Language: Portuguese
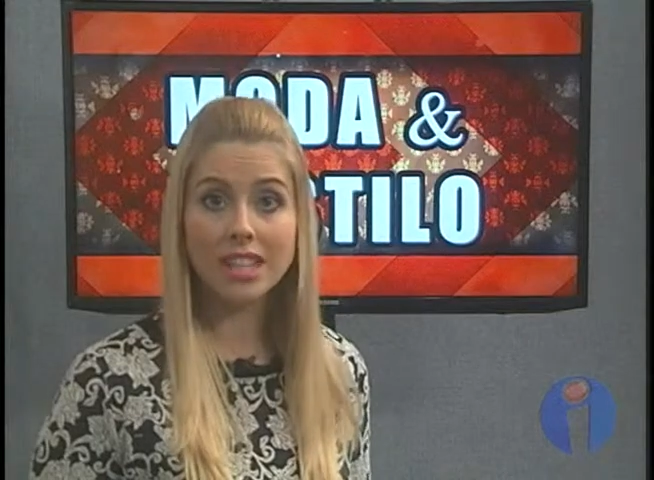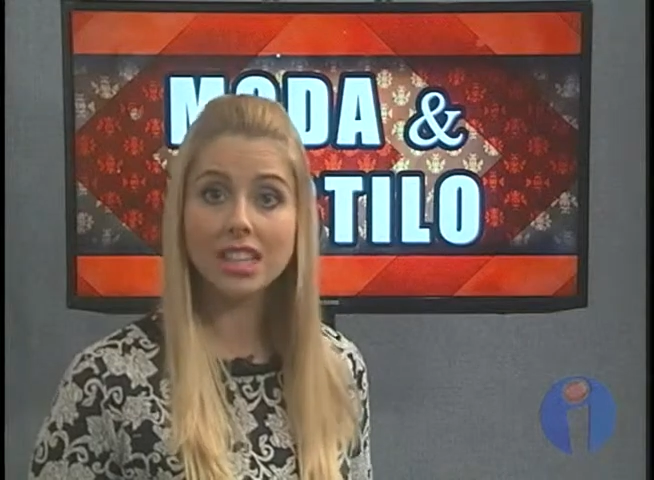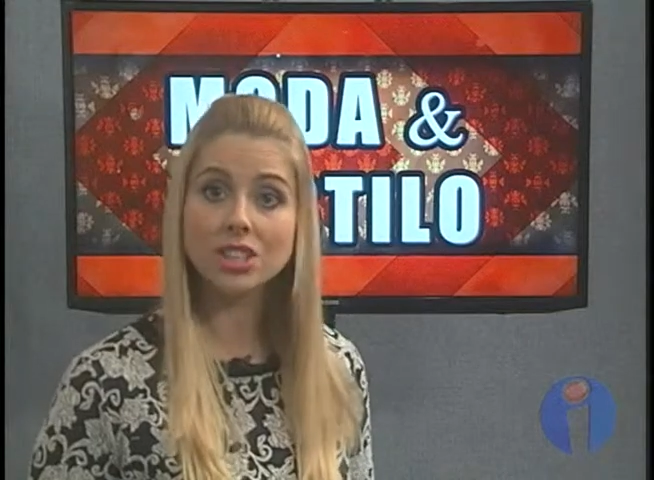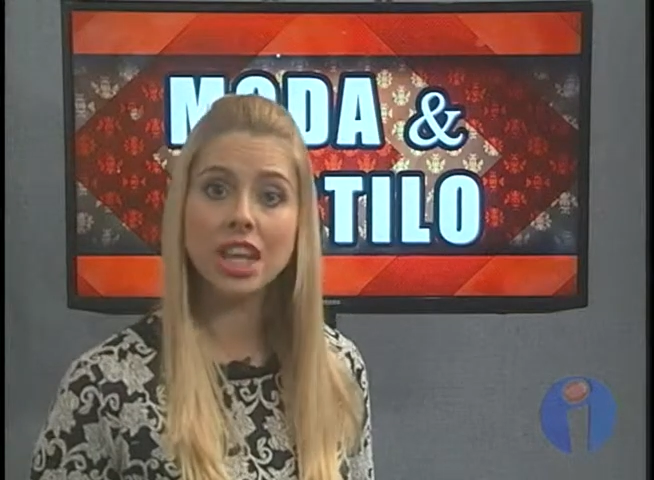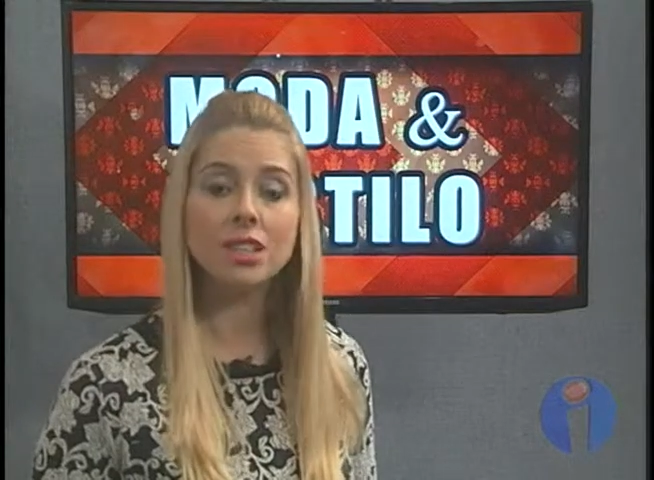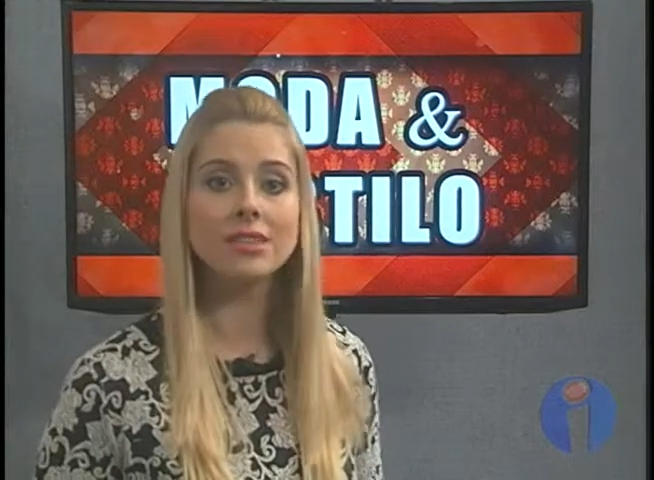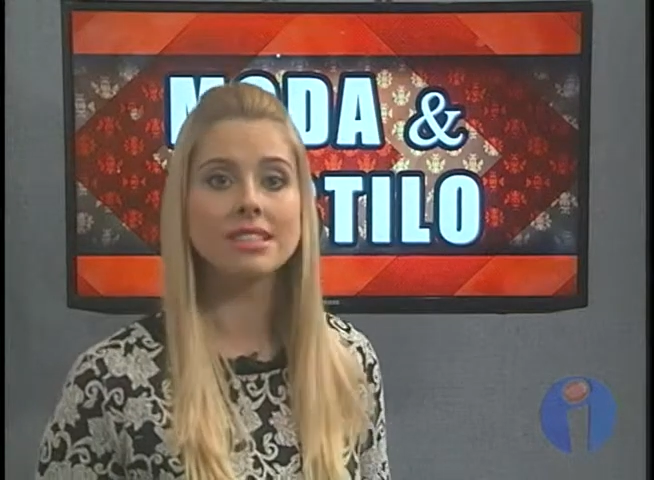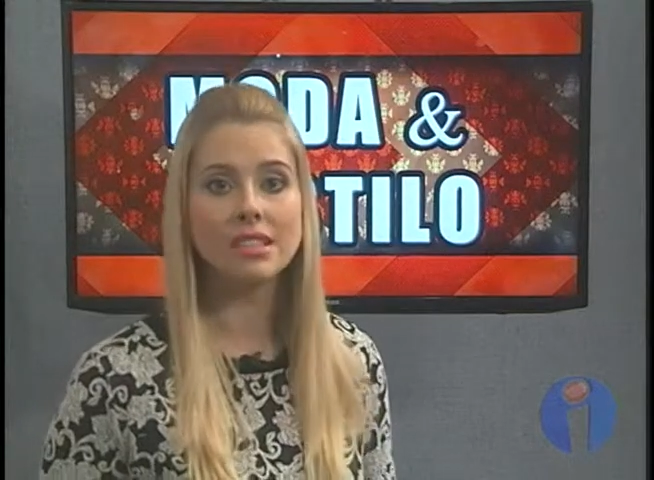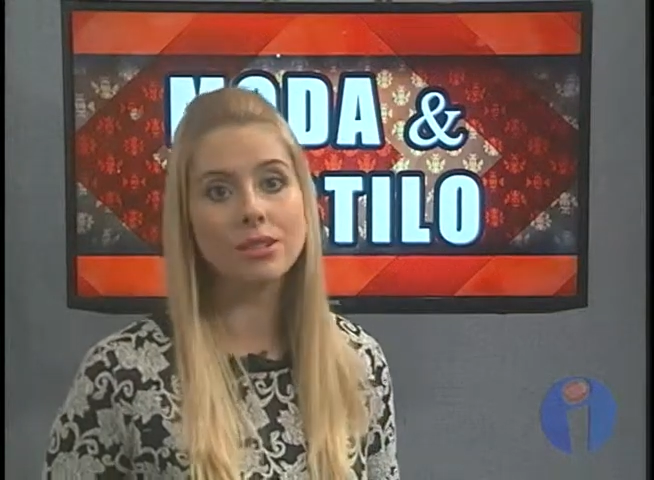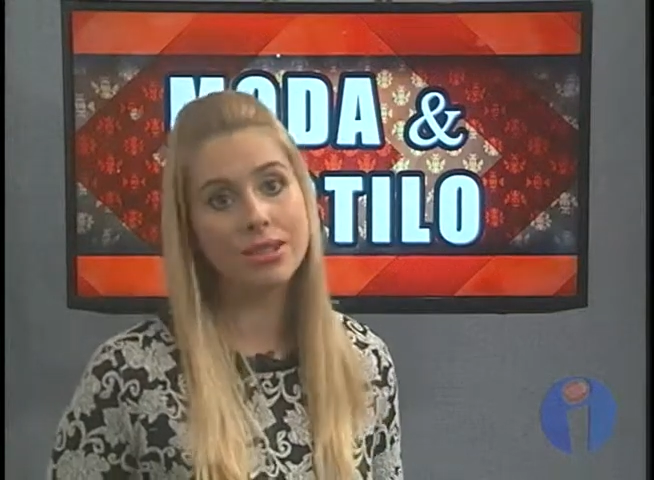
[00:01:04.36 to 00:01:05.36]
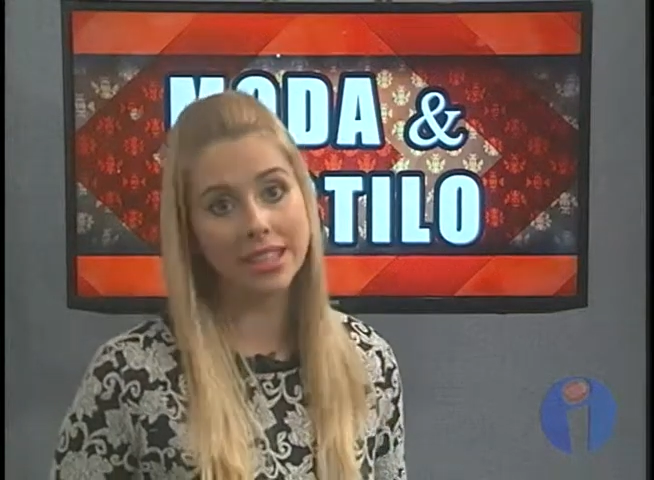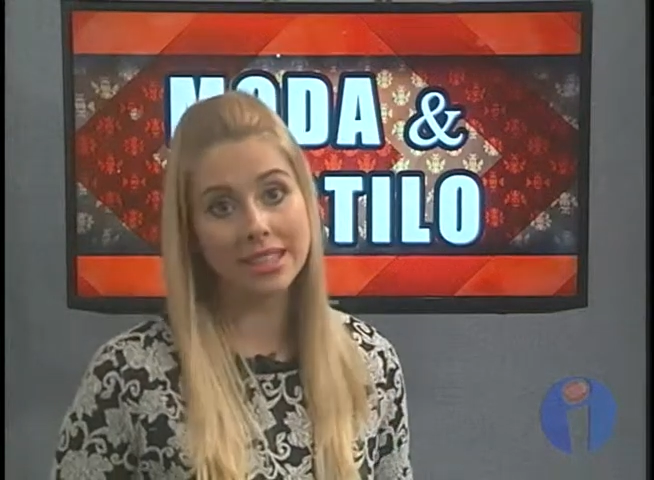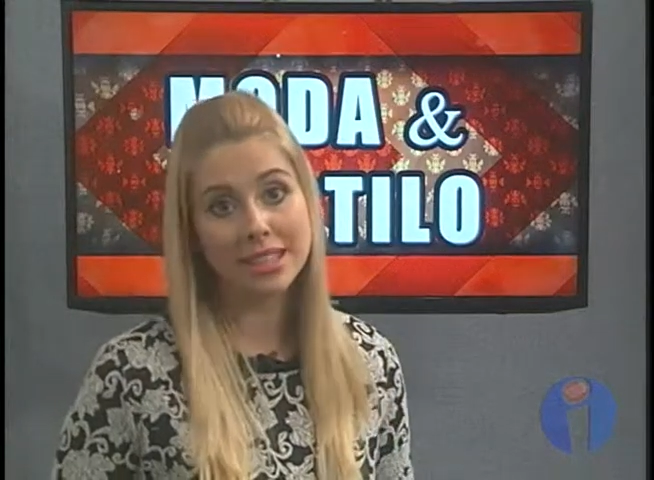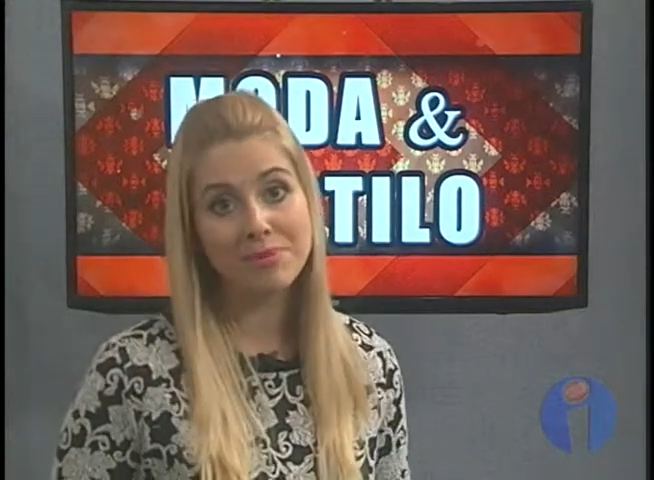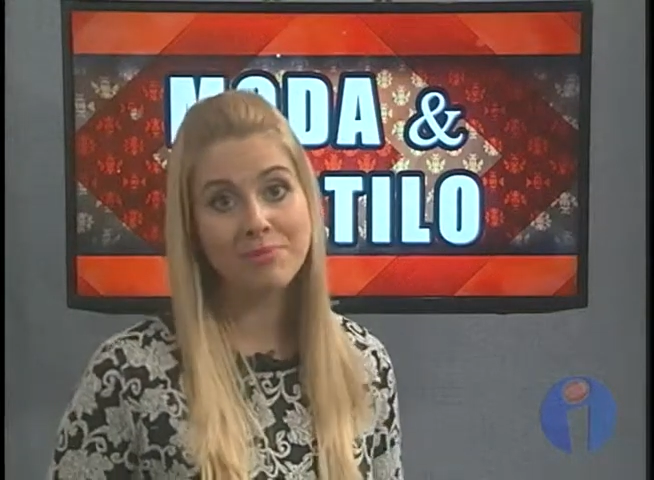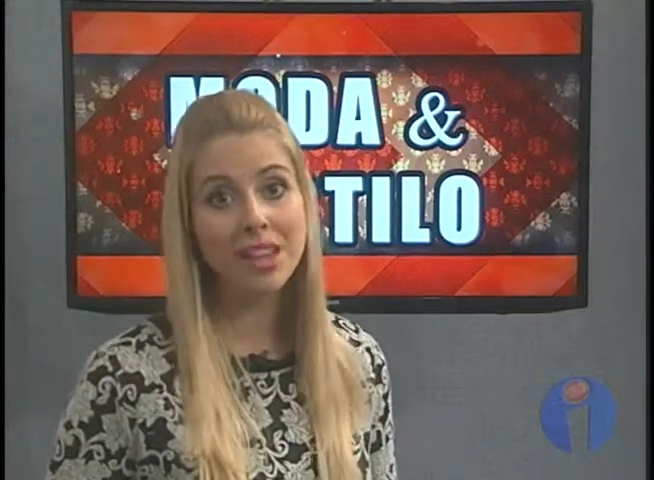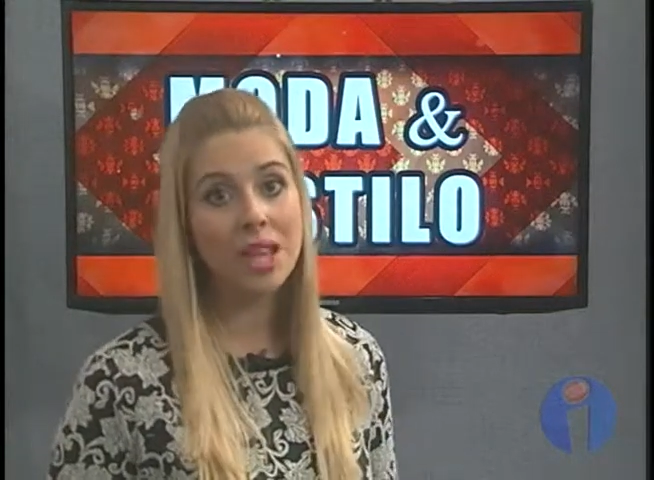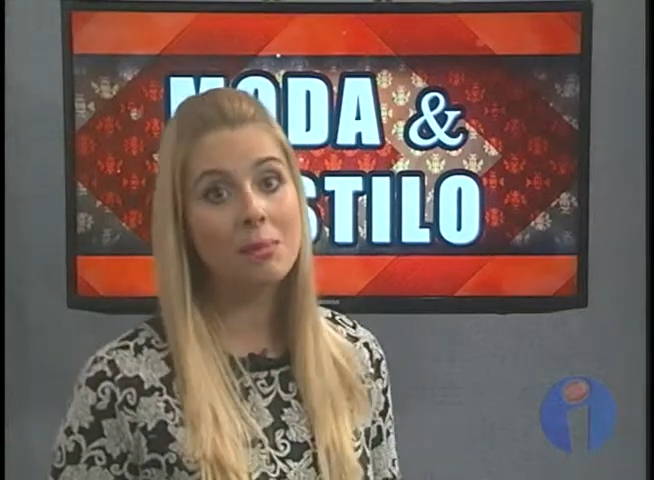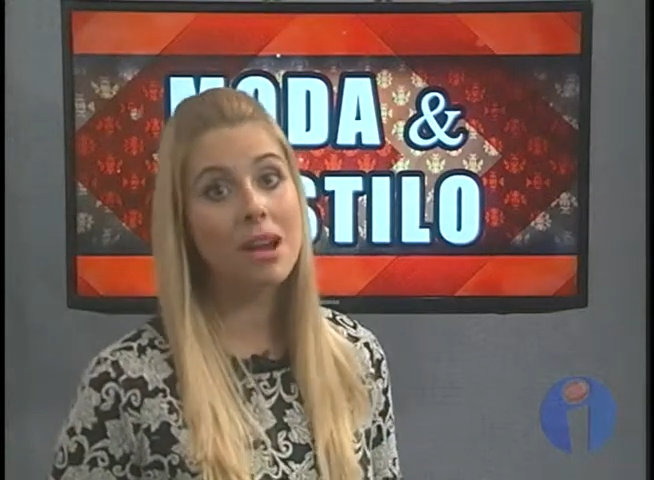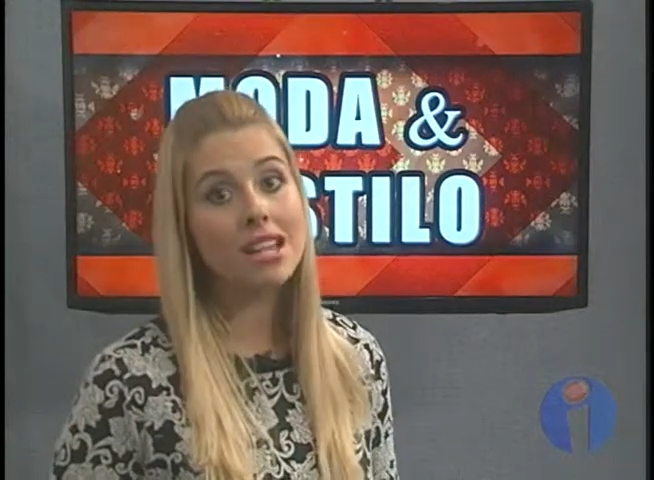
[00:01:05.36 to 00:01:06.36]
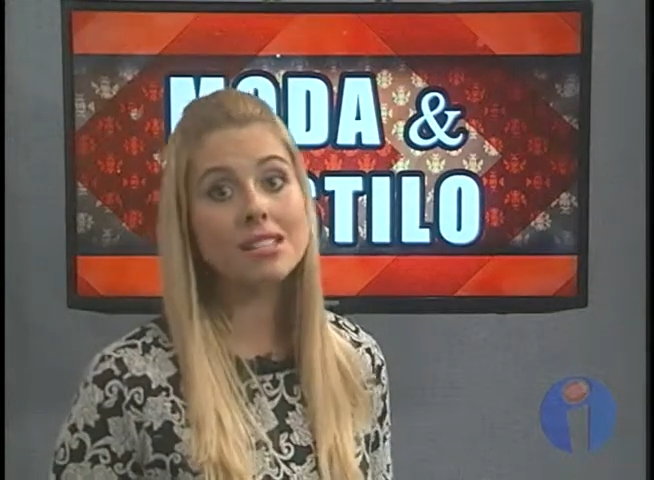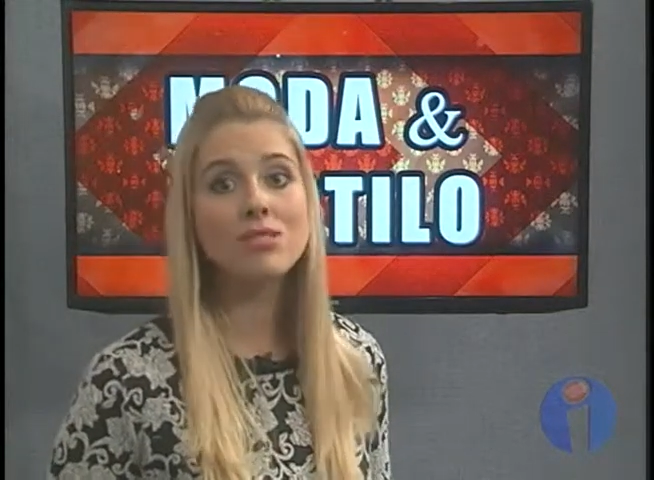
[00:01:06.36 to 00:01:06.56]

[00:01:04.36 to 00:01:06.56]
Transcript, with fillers: e achatam a silhueta. Mas